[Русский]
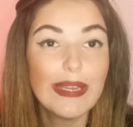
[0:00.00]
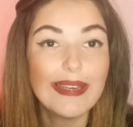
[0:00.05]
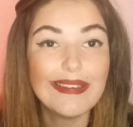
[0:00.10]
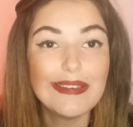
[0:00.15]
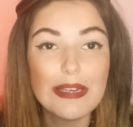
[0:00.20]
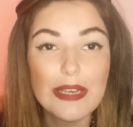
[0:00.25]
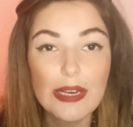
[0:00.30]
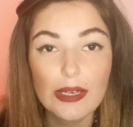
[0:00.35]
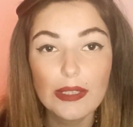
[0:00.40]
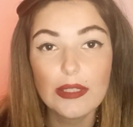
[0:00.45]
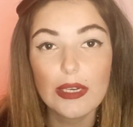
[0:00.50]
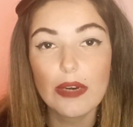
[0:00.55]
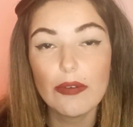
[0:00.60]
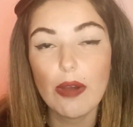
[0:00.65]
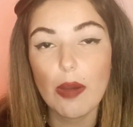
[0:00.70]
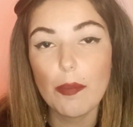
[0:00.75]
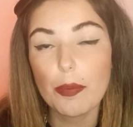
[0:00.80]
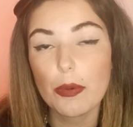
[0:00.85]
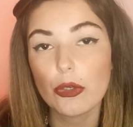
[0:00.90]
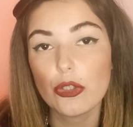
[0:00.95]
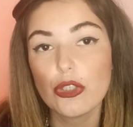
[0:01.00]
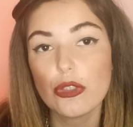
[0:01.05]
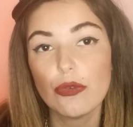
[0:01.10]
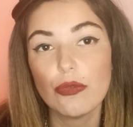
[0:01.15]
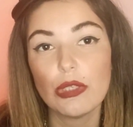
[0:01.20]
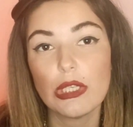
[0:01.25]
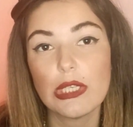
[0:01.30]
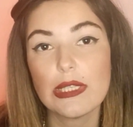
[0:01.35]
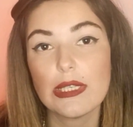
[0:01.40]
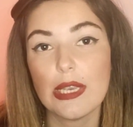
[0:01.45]
«Некоторые вопросы
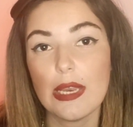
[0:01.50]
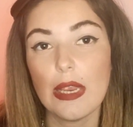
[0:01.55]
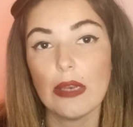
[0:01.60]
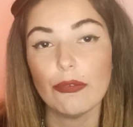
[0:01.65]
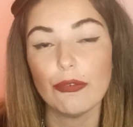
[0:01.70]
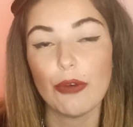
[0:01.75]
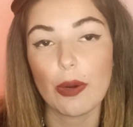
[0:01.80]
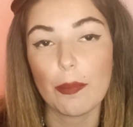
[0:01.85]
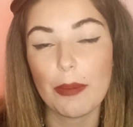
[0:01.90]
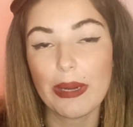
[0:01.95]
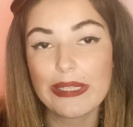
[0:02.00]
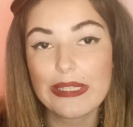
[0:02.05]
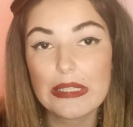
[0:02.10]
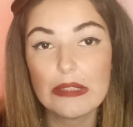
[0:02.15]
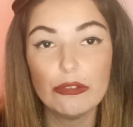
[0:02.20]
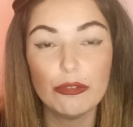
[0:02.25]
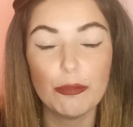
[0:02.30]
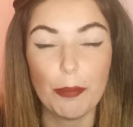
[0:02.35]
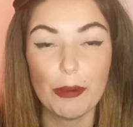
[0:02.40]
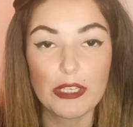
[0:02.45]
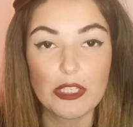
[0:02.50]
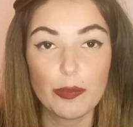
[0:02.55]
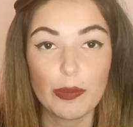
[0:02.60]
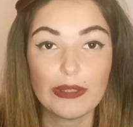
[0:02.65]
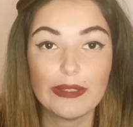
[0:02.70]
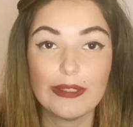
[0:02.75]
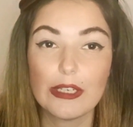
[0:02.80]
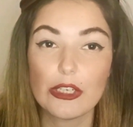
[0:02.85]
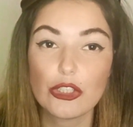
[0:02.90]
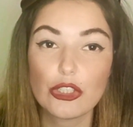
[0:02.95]
внесения информации в
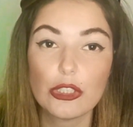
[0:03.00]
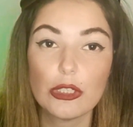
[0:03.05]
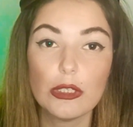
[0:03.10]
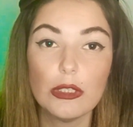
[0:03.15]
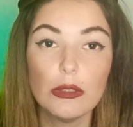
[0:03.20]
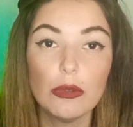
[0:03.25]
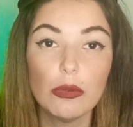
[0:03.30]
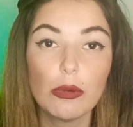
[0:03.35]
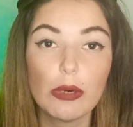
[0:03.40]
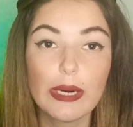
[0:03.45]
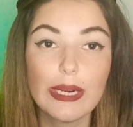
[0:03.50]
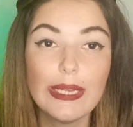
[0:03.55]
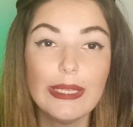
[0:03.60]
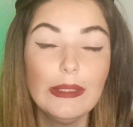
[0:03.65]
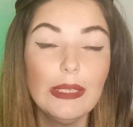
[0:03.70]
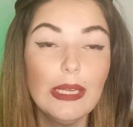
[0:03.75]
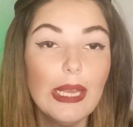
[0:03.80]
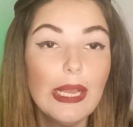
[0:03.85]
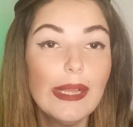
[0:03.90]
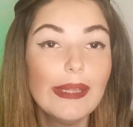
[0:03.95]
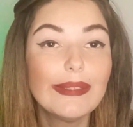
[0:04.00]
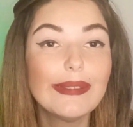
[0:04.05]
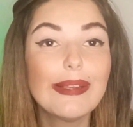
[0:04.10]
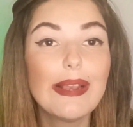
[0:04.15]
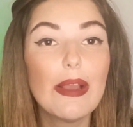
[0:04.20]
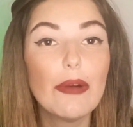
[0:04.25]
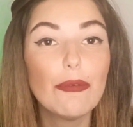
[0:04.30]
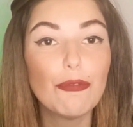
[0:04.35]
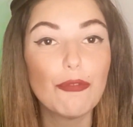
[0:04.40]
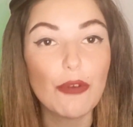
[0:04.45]
паспорт гражданина Украины
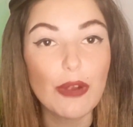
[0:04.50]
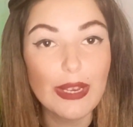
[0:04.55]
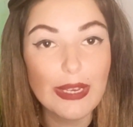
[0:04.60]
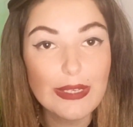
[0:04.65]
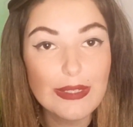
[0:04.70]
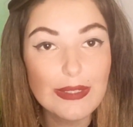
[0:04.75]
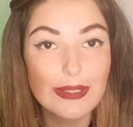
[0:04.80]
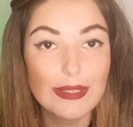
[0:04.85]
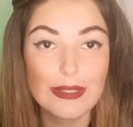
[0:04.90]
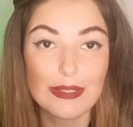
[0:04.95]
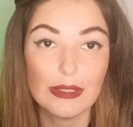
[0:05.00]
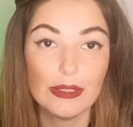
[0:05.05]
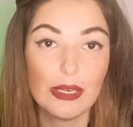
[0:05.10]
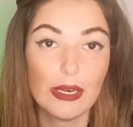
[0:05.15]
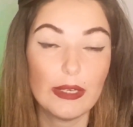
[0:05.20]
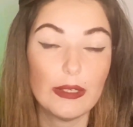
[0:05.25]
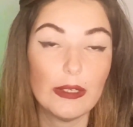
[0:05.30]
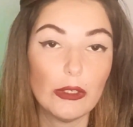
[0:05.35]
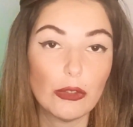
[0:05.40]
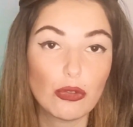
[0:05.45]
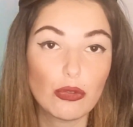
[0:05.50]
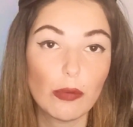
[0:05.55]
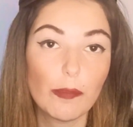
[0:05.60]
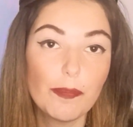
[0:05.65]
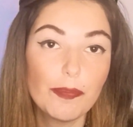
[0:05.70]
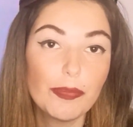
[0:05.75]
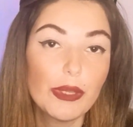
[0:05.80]
для выезда за границу».